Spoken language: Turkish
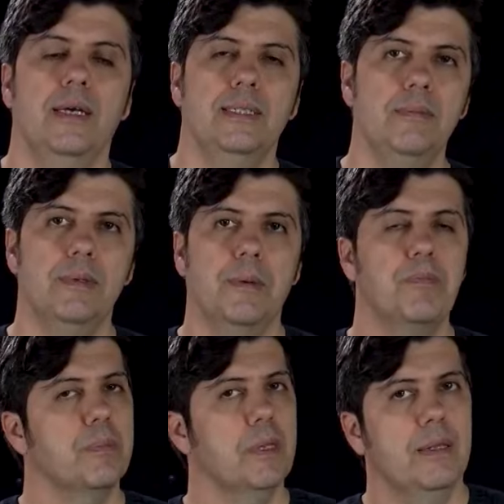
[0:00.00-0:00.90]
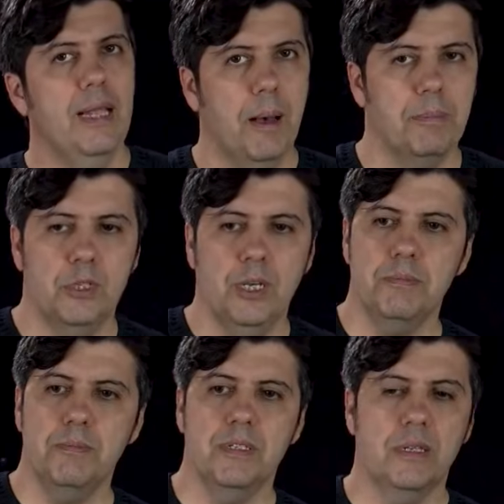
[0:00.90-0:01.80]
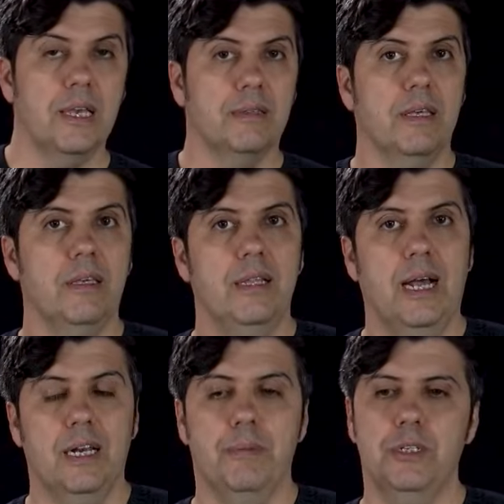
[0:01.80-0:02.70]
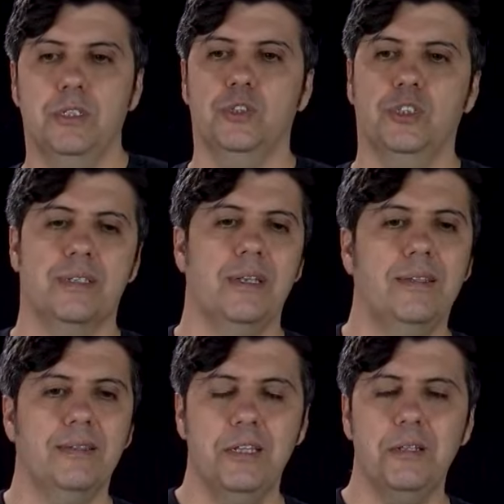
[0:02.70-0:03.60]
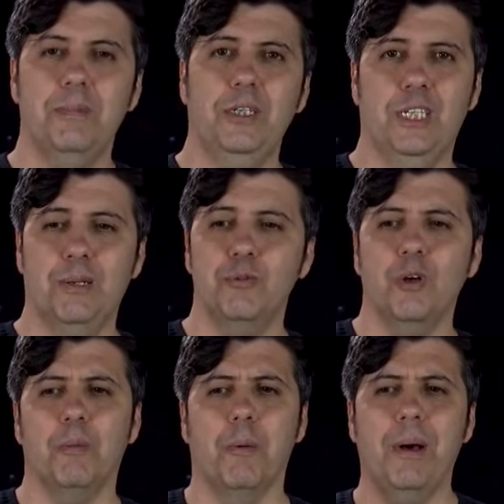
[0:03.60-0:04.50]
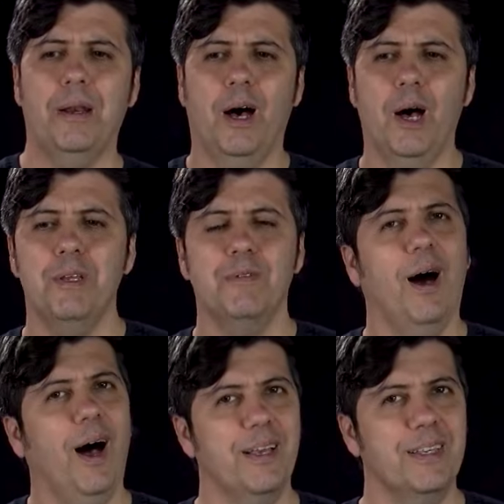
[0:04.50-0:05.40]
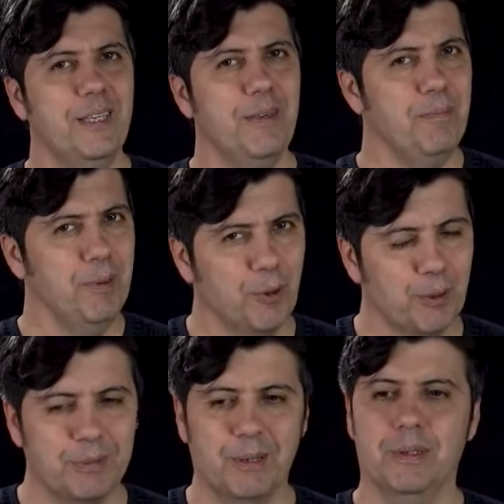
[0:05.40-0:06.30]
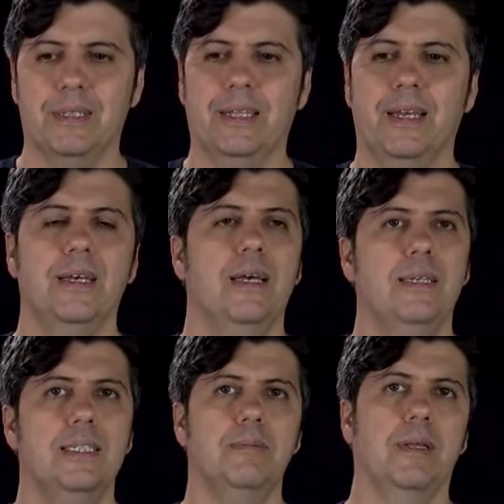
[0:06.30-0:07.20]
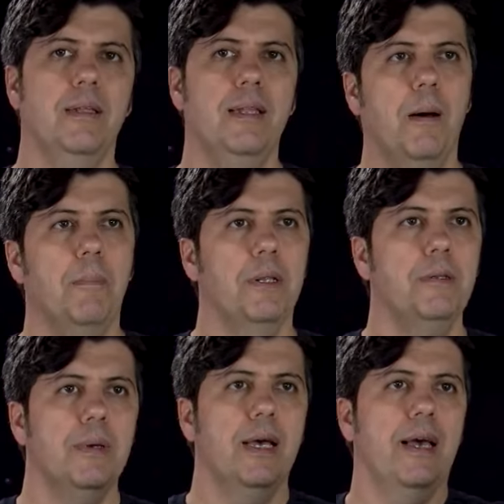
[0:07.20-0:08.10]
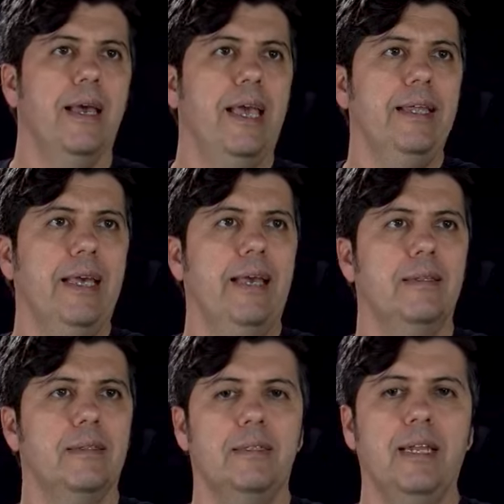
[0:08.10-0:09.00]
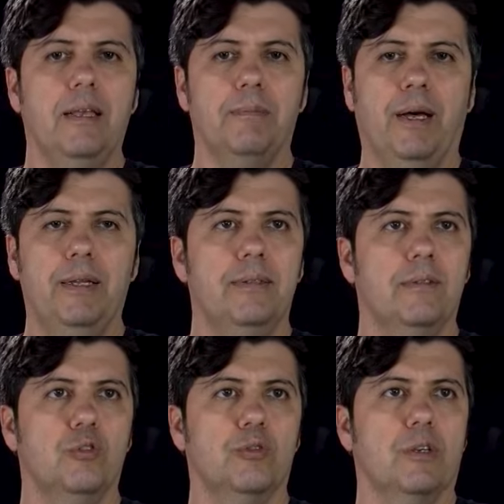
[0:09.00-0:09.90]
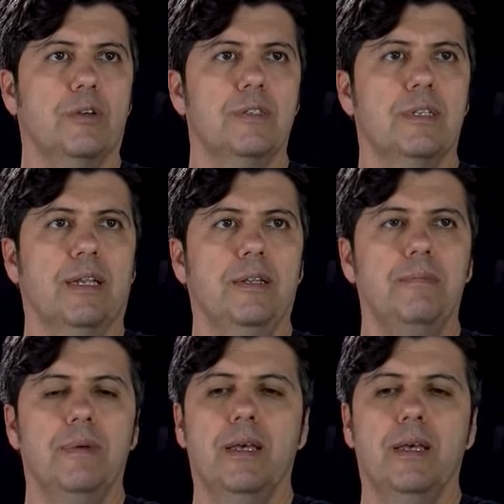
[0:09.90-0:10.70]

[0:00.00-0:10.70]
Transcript: Şimdi ne yapacağız? Biz de tek tek ilerlemeye çalışacağız. Zaten ilk 5 terim biliyor ama ben A1 ve A2 biliyorum tabii ki de. Şimdi ne yapalım? N'e direktman şurada gösterelim.